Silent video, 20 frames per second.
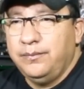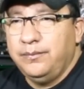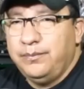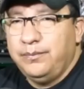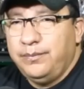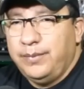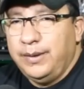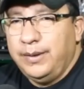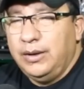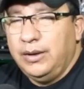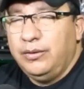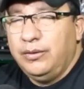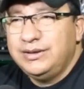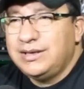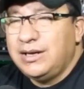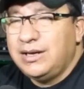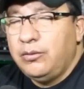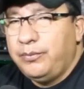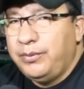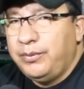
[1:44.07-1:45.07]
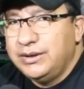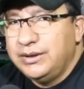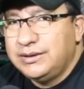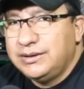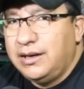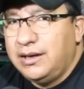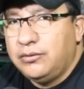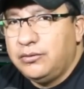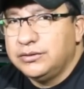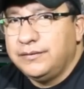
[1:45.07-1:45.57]
Pero esa no puede
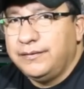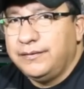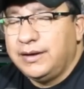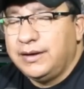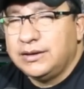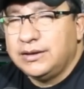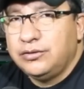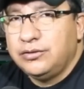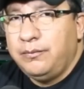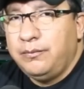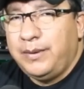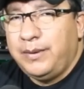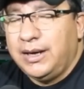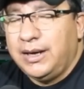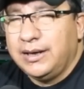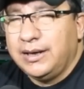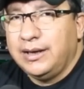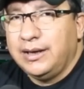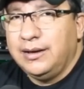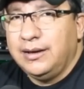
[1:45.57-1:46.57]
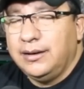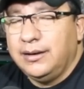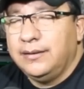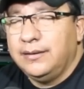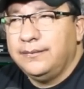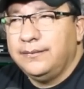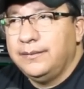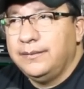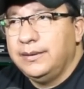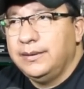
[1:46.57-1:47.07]
ser la justificación para
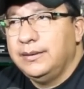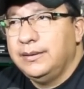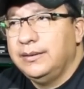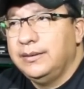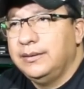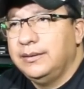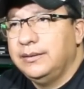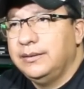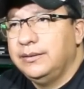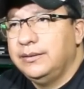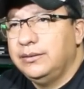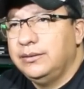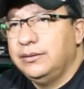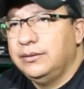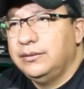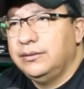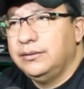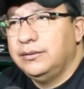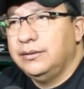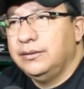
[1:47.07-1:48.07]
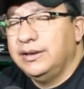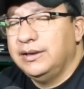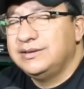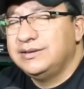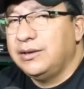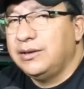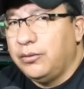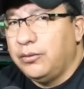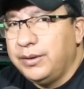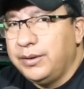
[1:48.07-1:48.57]
que
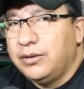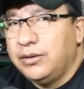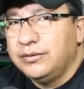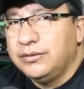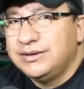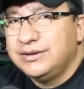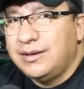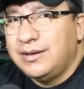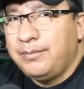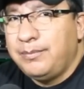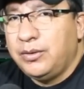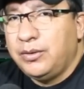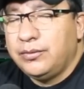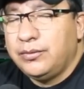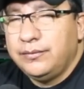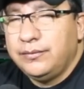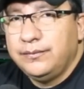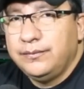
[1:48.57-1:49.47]
este gobierno esté peor.